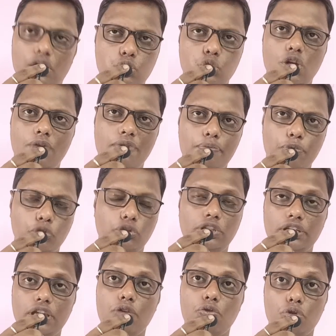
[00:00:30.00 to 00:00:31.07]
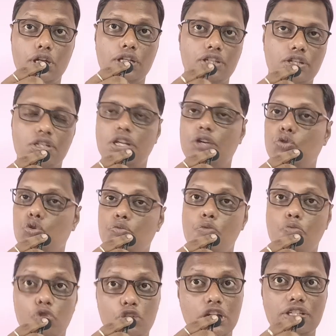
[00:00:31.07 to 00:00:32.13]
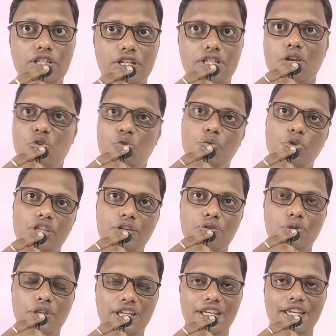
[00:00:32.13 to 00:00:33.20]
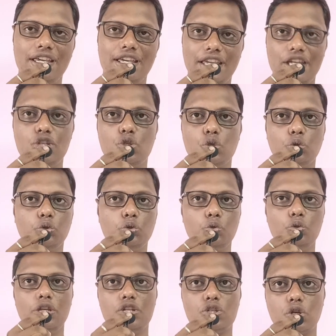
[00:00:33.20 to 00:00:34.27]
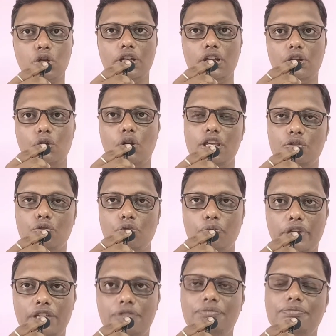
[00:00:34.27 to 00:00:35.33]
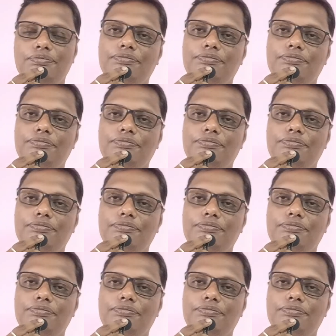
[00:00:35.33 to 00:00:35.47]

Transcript: আসুন আমরা প্রত্যেকে খোঁজার চেষ্টা করব বোঝার চেষ্টা করব কি করে এই শত্রুদের সঙ্গে লড়াই করবেন